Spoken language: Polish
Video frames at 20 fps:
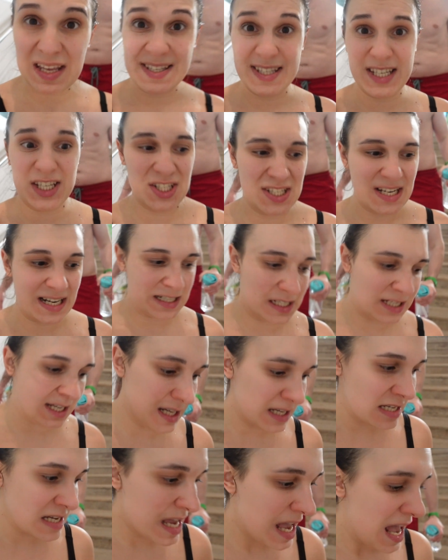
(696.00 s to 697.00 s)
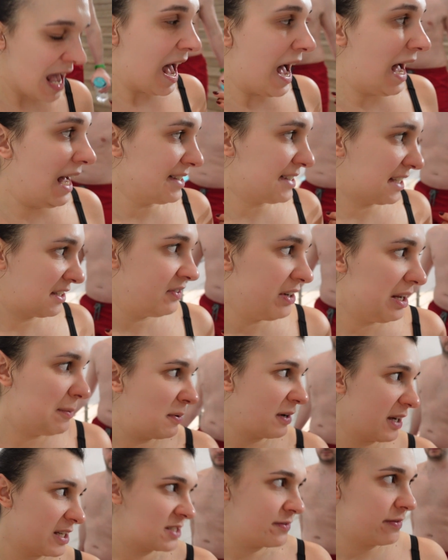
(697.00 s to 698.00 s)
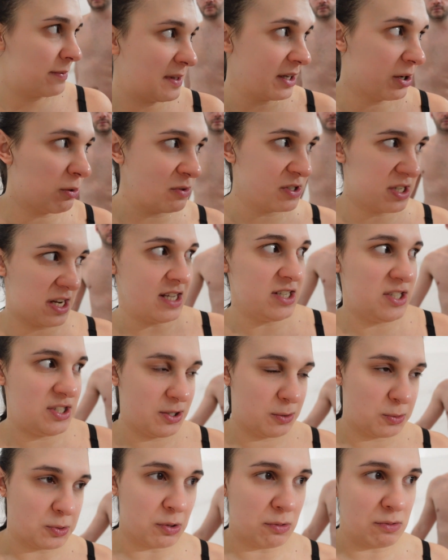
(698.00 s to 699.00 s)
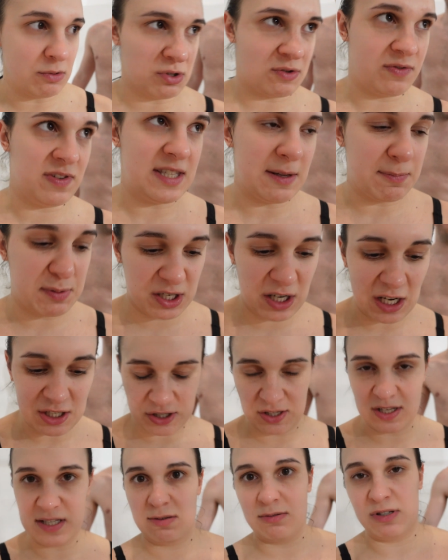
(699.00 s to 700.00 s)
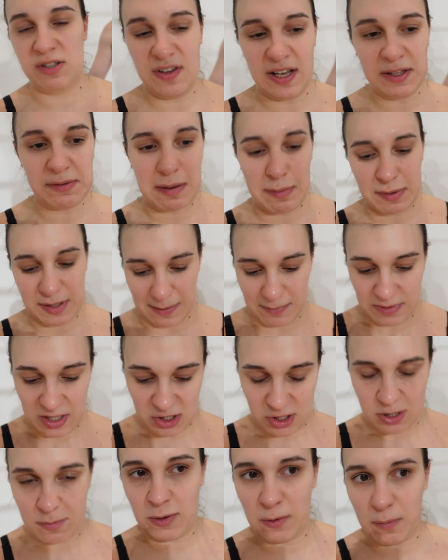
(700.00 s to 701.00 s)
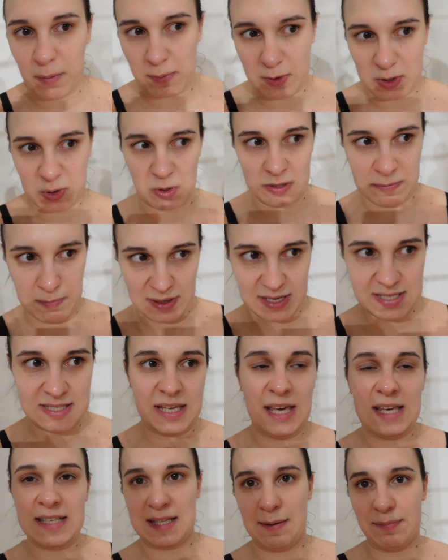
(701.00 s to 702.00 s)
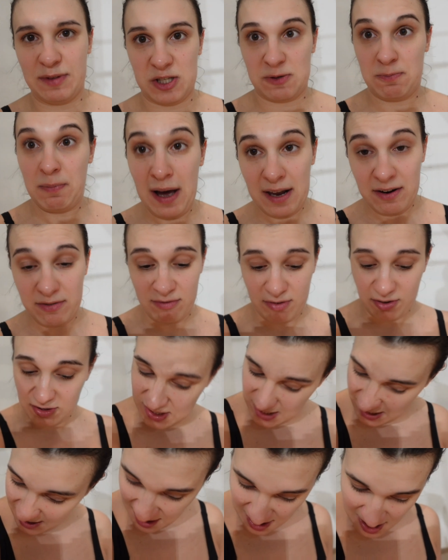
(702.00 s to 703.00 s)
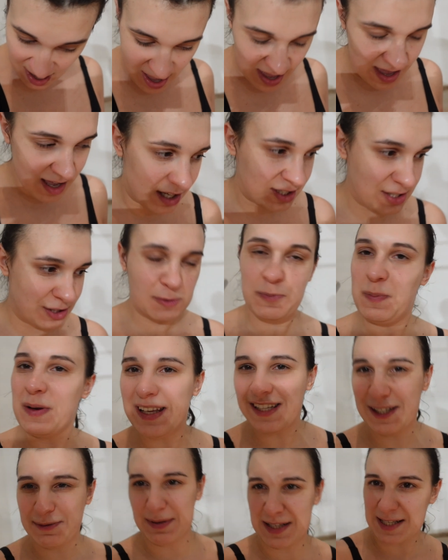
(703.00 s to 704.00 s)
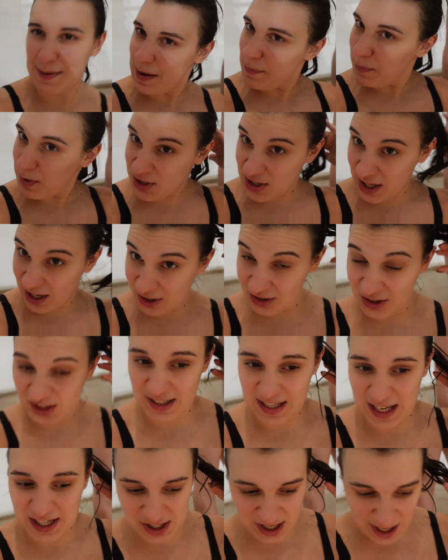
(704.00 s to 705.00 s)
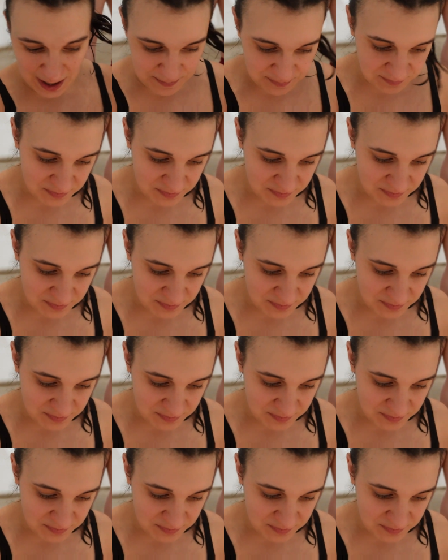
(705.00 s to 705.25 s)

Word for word: zjeżdżalnie. A za chwilę pokażę Wam taką część, którą już widzę przygaszone są światła, bo tam też robią po prostu imprezki, jest tam też bar w wodzie, gdzie już piliśmy sobie pysznego drineczka.